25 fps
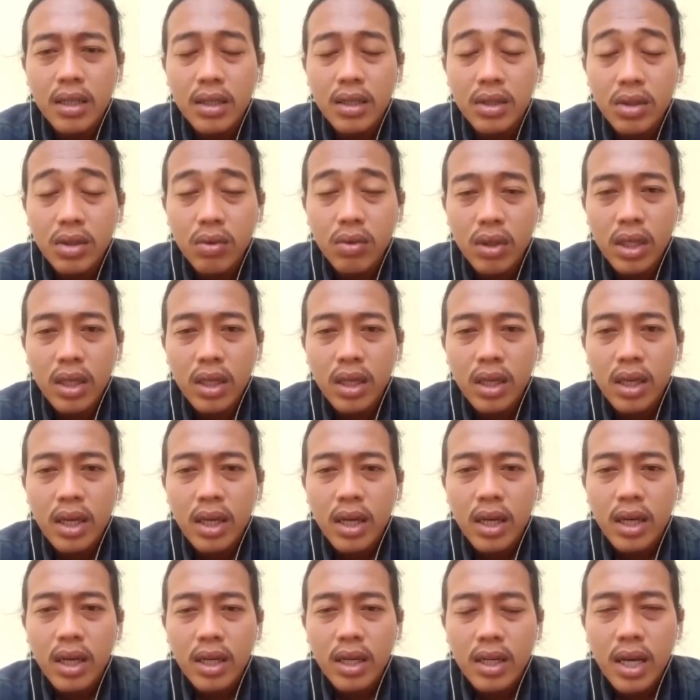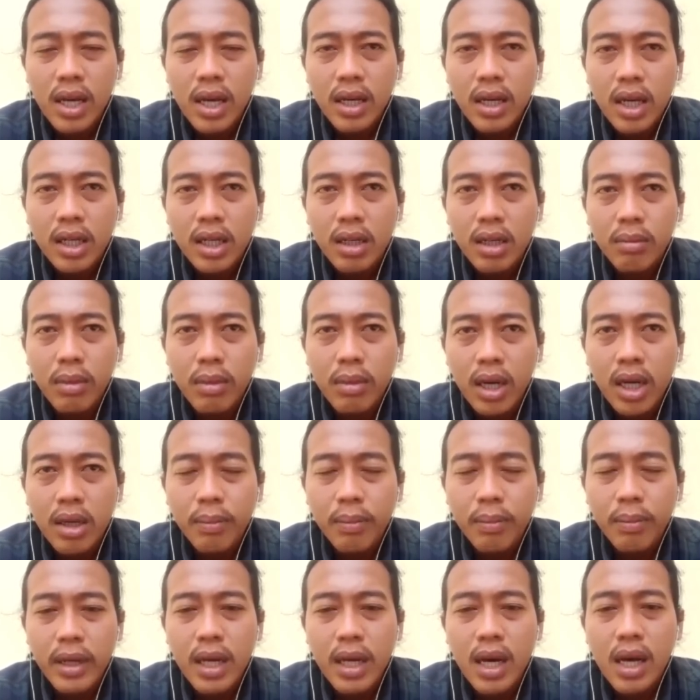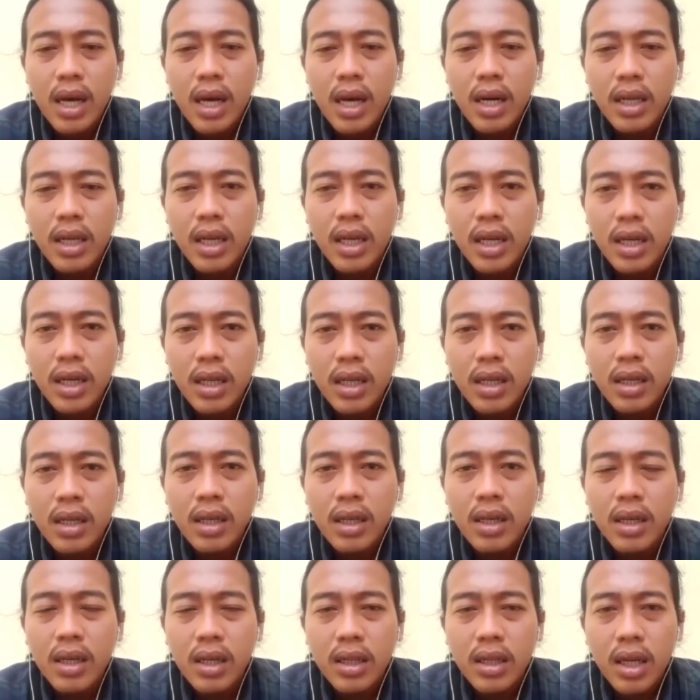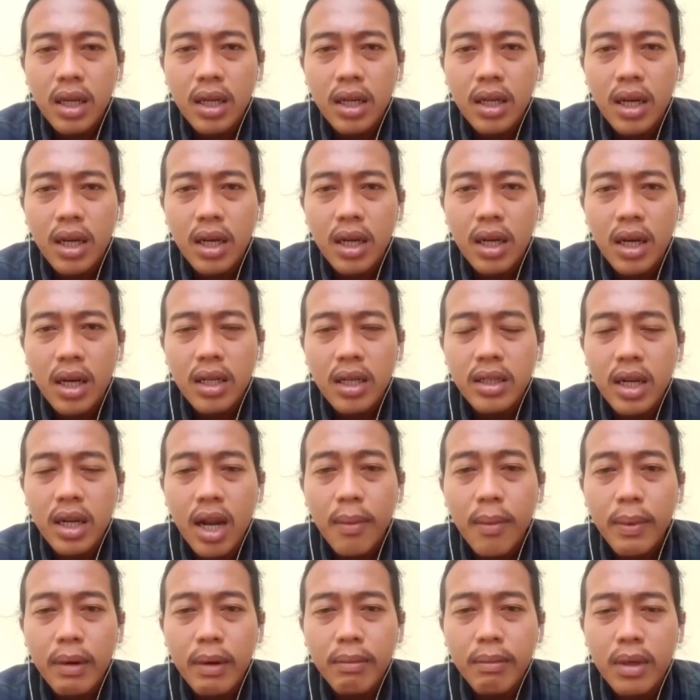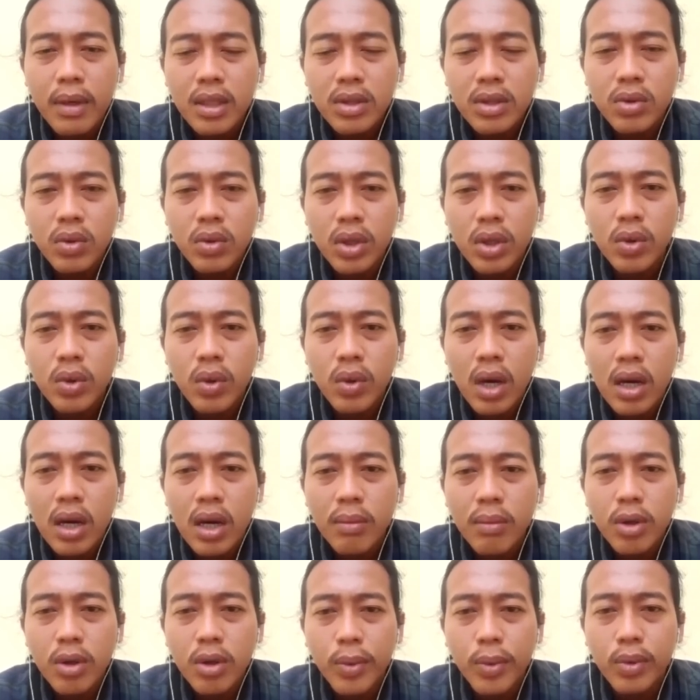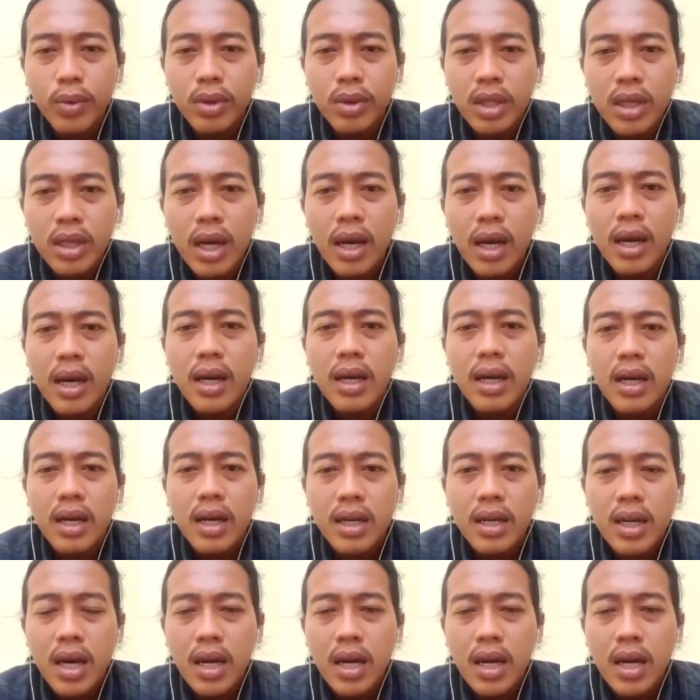Juli dan akan berakhir pada hari ini tanggal 18 Juli 2023.